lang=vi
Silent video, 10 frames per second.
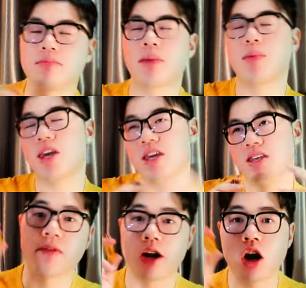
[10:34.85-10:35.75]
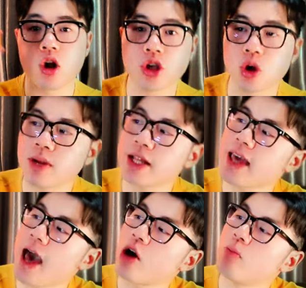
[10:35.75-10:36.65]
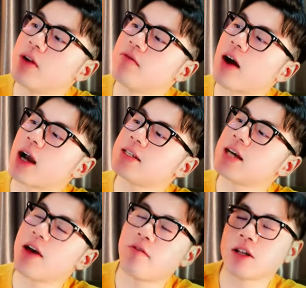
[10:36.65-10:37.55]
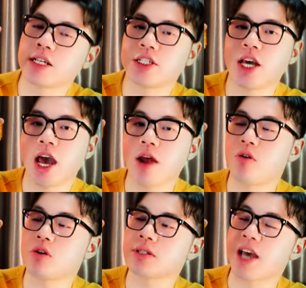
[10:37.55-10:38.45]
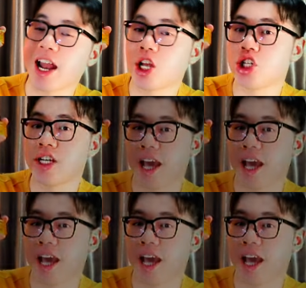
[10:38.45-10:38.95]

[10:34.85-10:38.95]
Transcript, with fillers: Maybe. Và đó là đôi chút đánh giá của mình về cái chai Versace Eros Energy